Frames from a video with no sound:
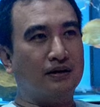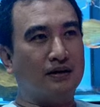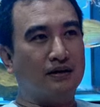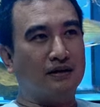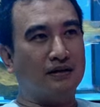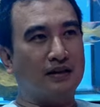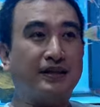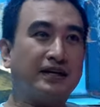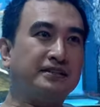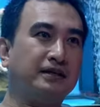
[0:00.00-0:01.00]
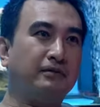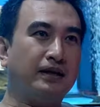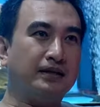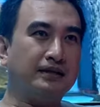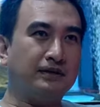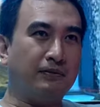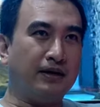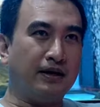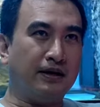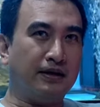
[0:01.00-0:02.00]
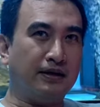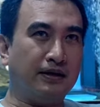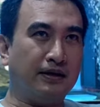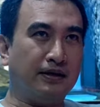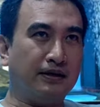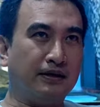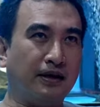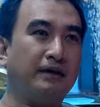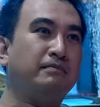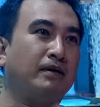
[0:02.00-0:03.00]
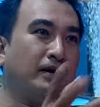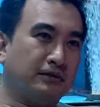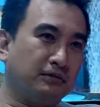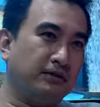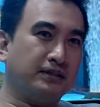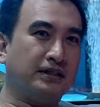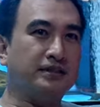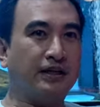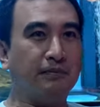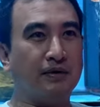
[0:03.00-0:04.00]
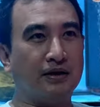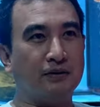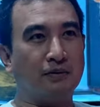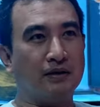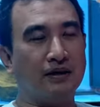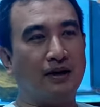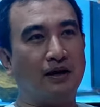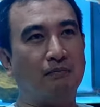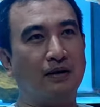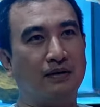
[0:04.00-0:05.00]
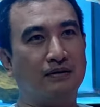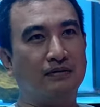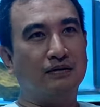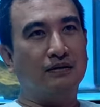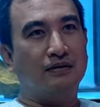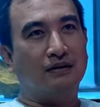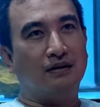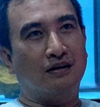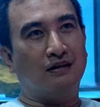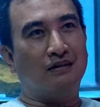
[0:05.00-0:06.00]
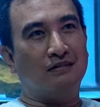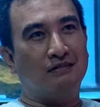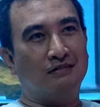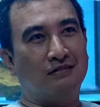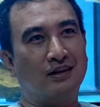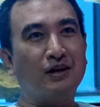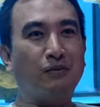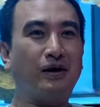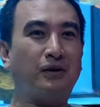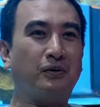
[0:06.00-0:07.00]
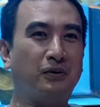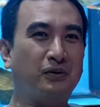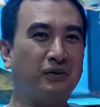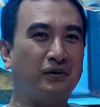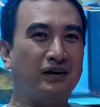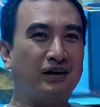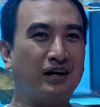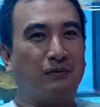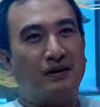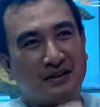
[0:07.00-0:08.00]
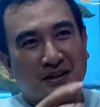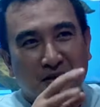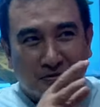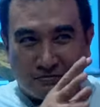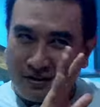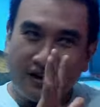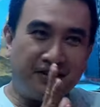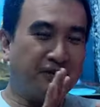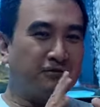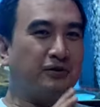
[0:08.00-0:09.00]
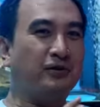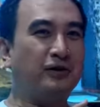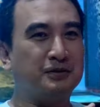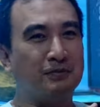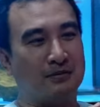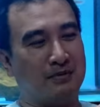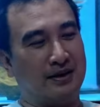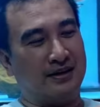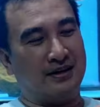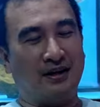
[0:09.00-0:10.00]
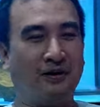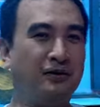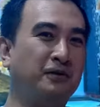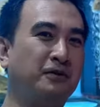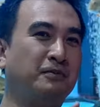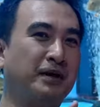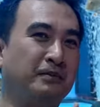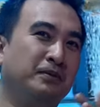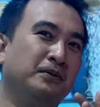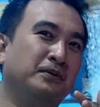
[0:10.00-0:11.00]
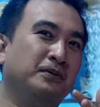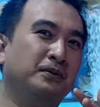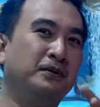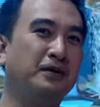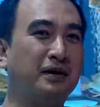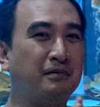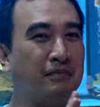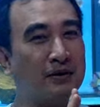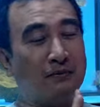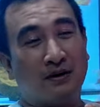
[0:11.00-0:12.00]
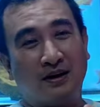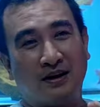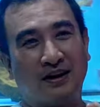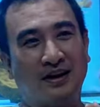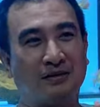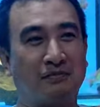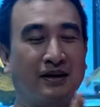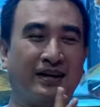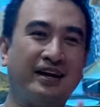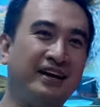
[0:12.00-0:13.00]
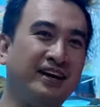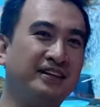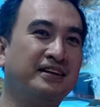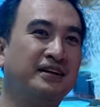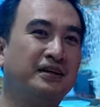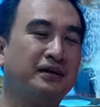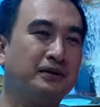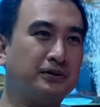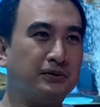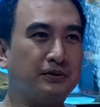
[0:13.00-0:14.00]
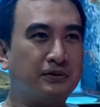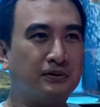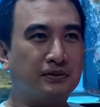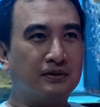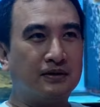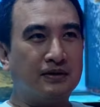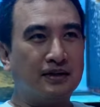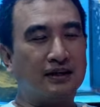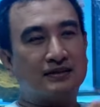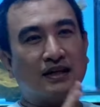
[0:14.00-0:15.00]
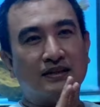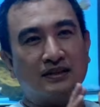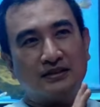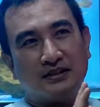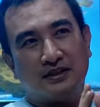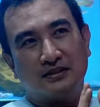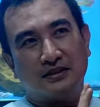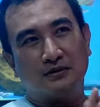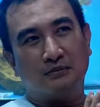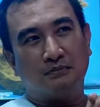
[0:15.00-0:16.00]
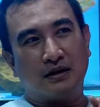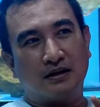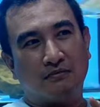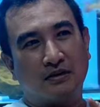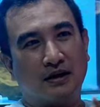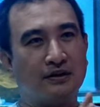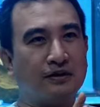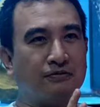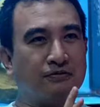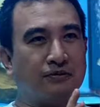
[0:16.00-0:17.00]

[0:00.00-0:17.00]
Uh, dati kasi when I when I came back to discuss keeping in 2011, ang ginawa ko, I wanted yung variety of colors ba, may yellow, may blue, may white, may red. So, ang tendency kasi nun, pagka variety of